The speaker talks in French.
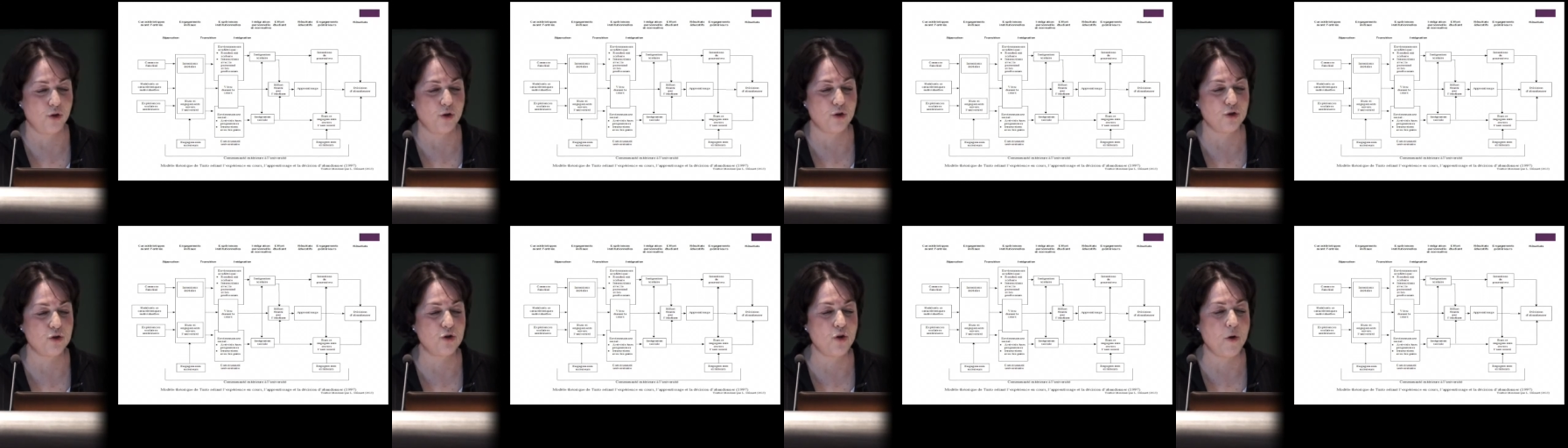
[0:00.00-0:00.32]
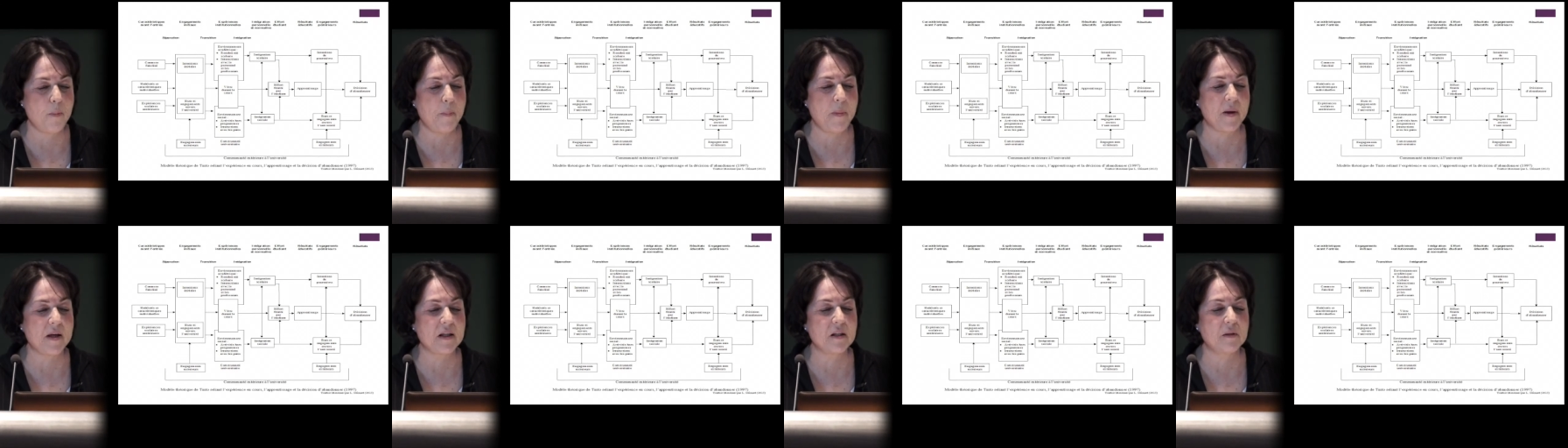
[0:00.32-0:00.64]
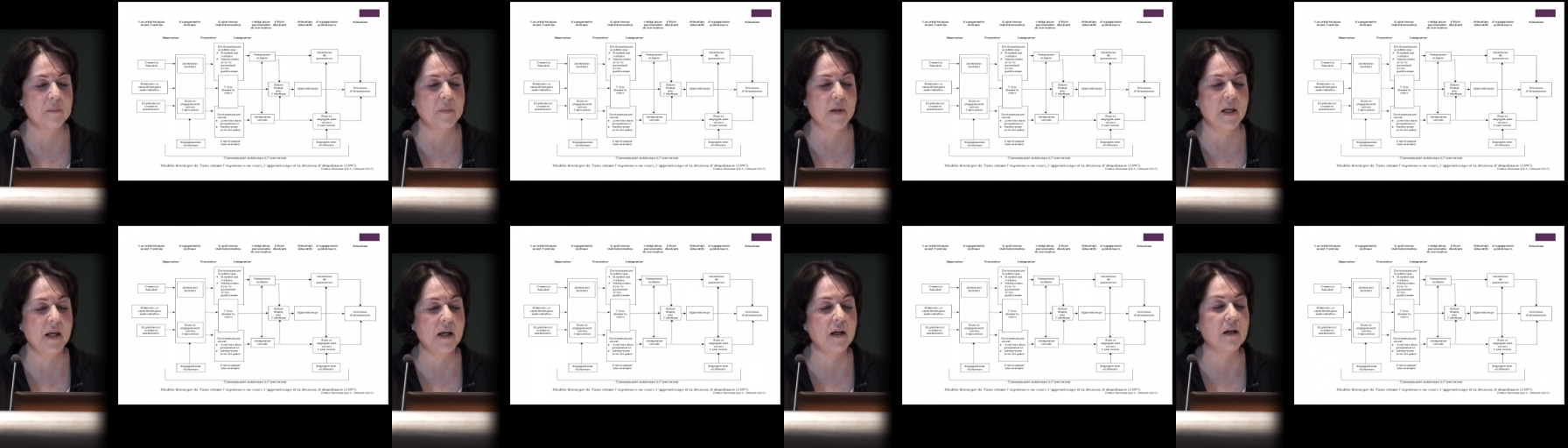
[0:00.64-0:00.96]
euh, se
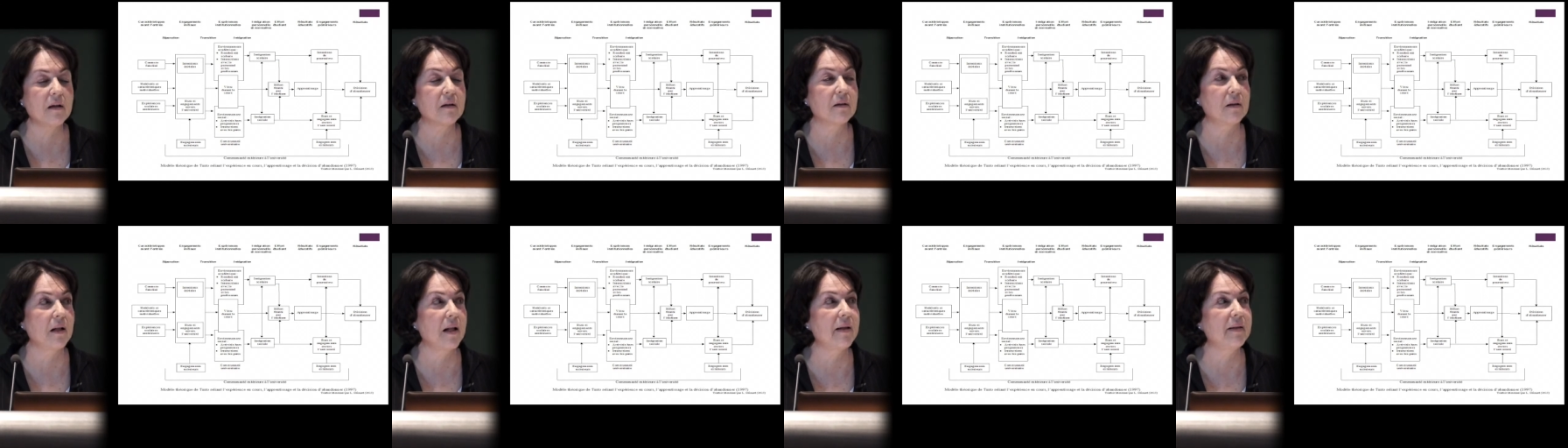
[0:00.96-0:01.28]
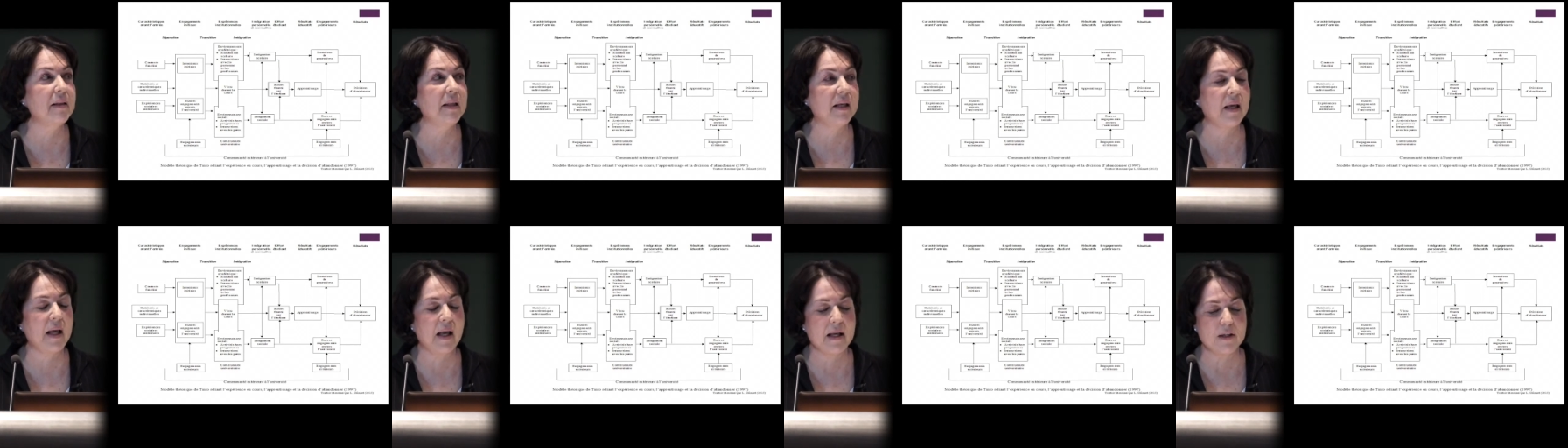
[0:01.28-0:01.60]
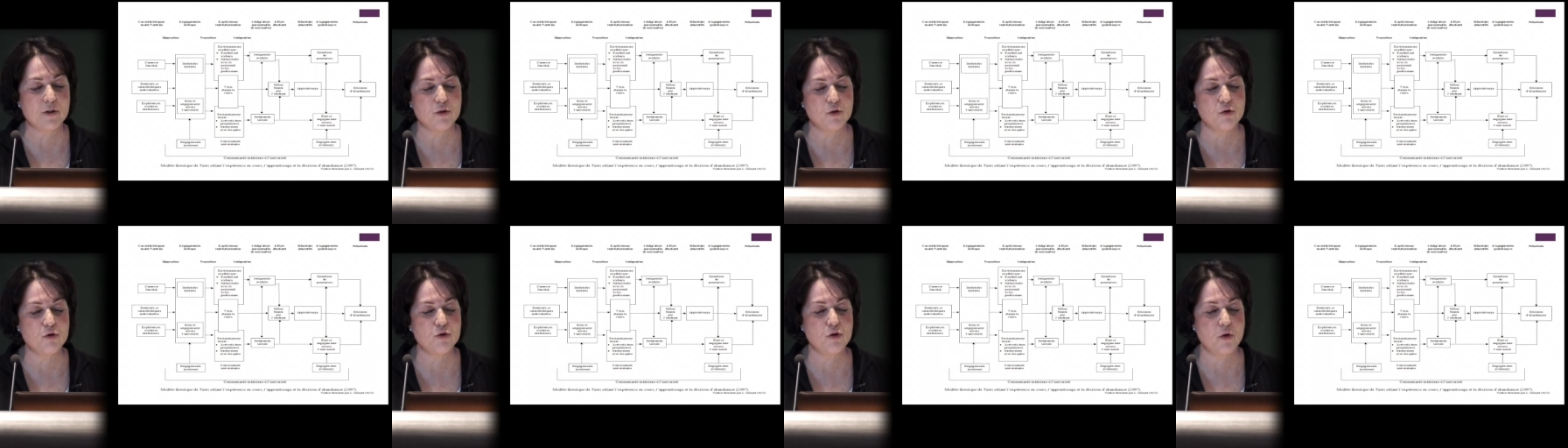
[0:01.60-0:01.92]
passe bien, quand
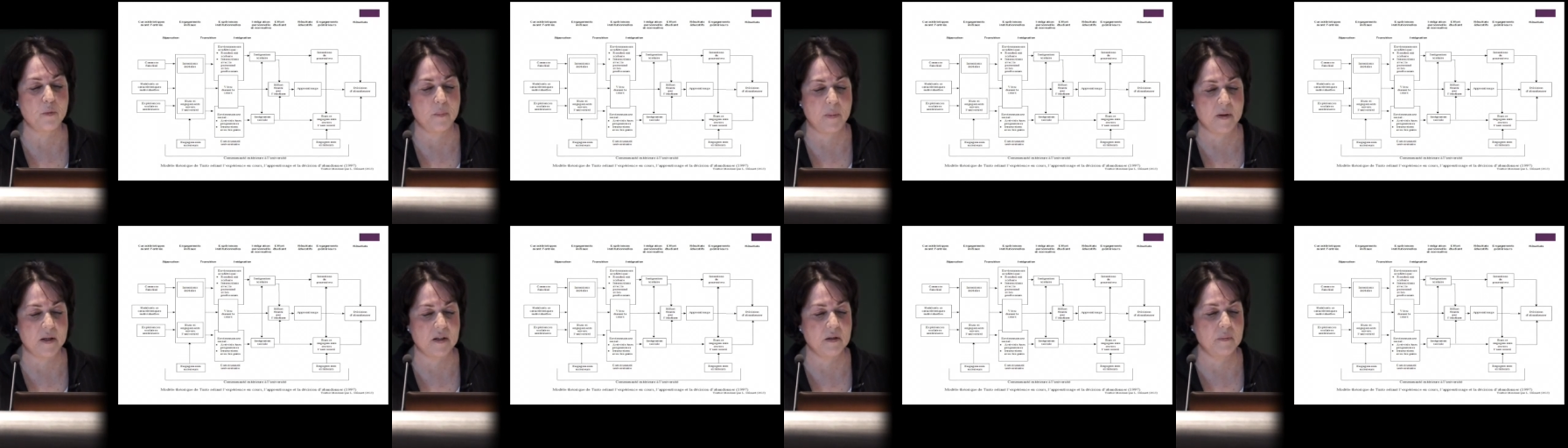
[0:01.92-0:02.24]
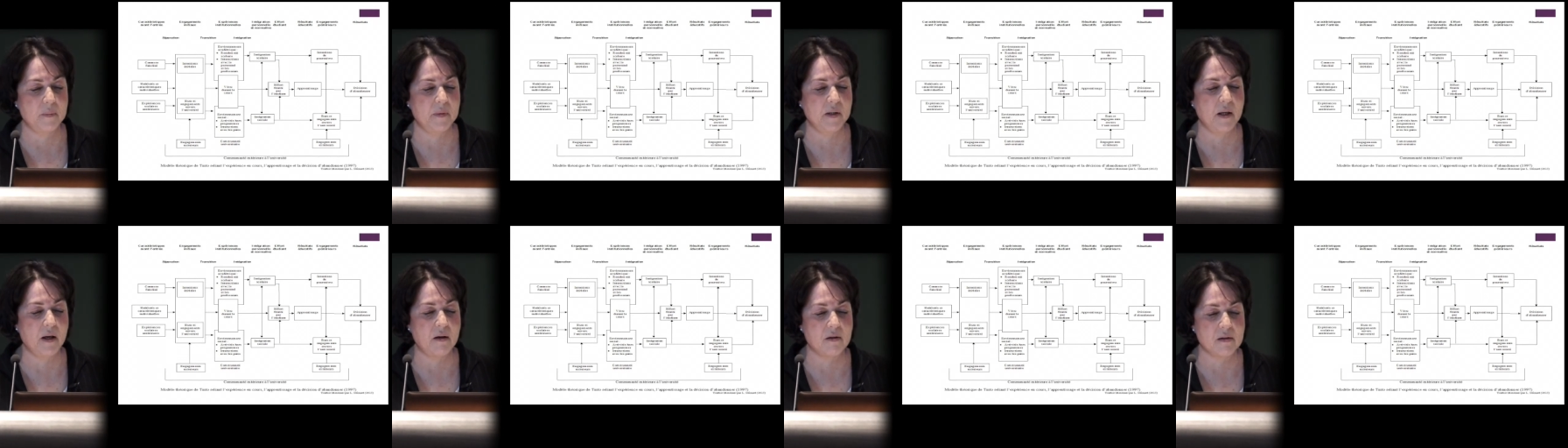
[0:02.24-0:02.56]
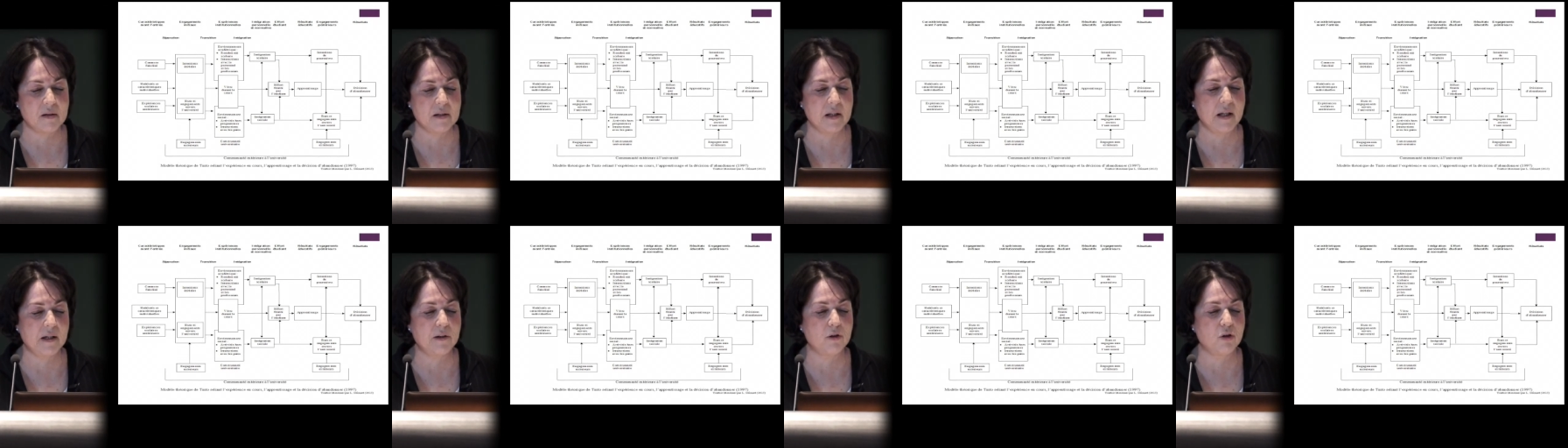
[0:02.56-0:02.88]
l'intégration se passe bien en
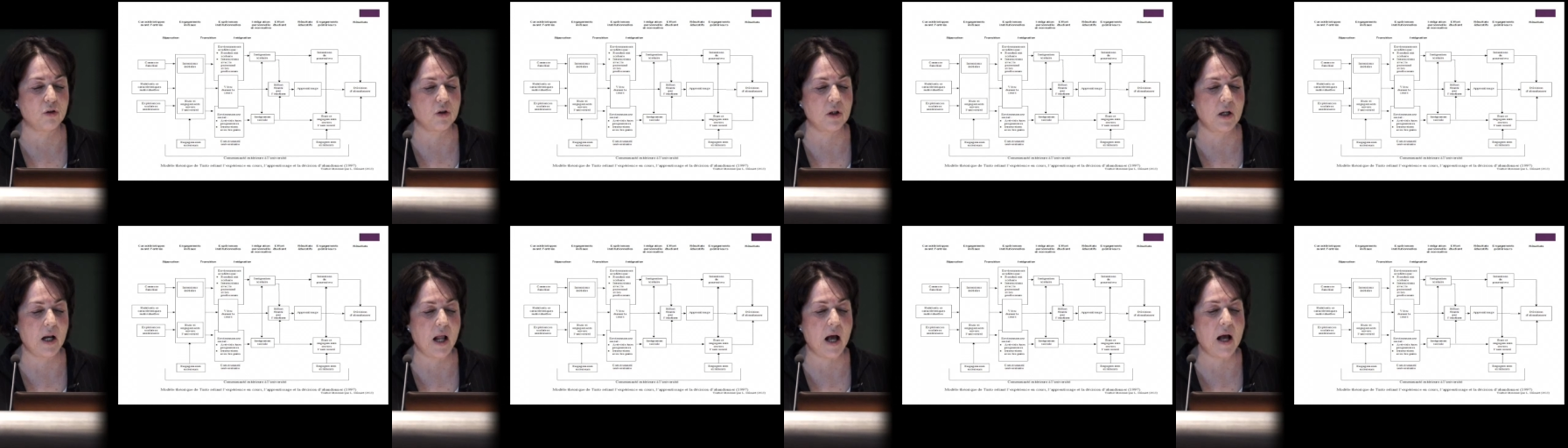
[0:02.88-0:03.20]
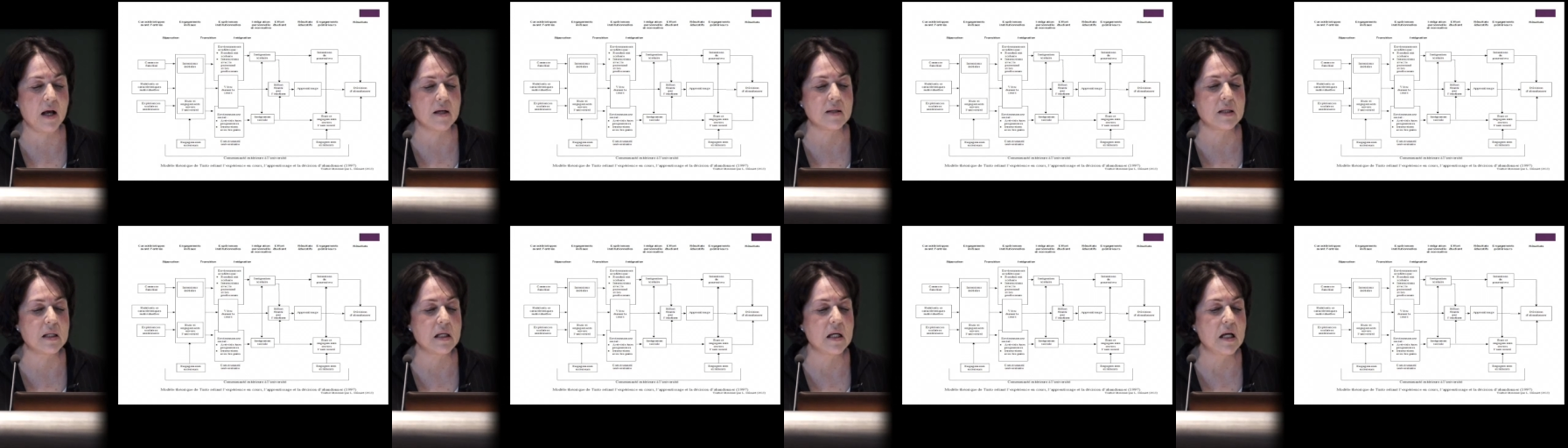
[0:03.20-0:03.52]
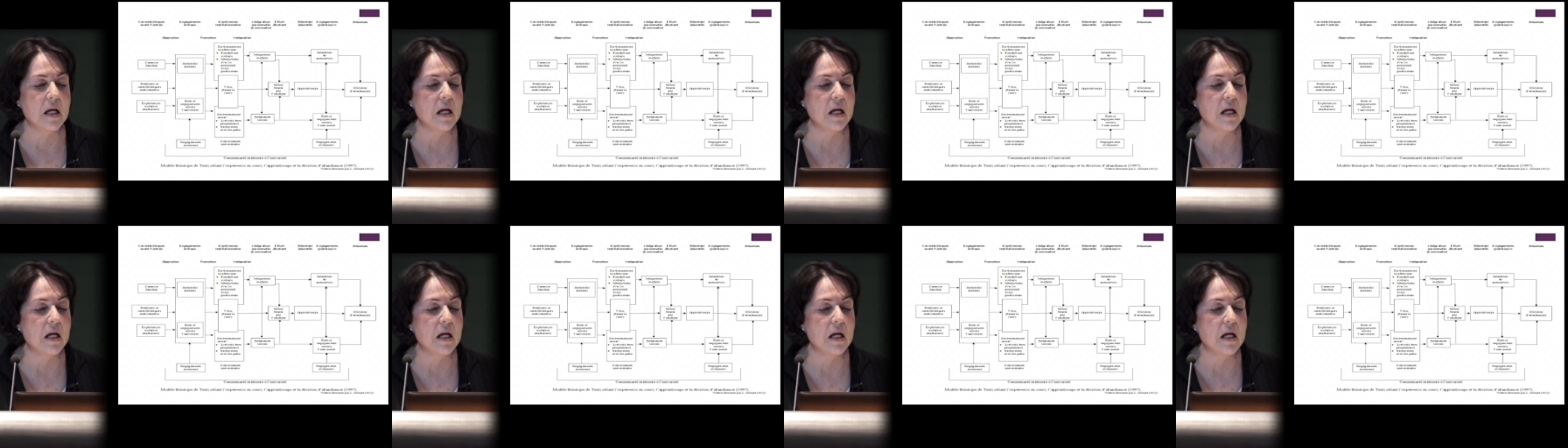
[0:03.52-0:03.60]
salle de classe,